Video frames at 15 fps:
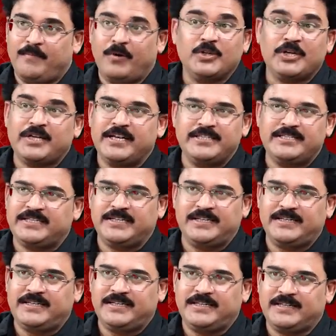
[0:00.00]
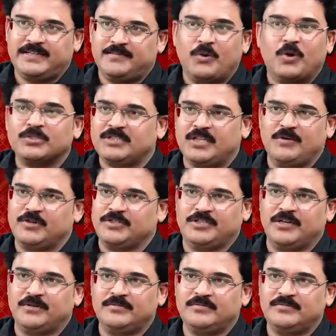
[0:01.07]
మొదటి నుంచి మోస్తా
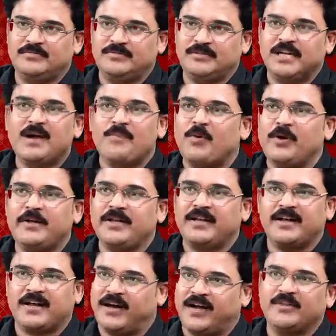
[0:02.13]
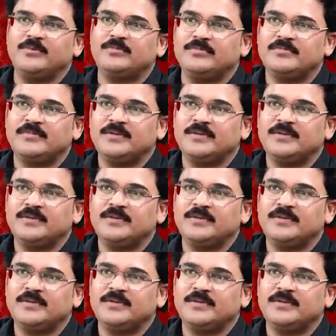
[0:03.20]
వచ్చాము ఇక మోయటానికి కాదు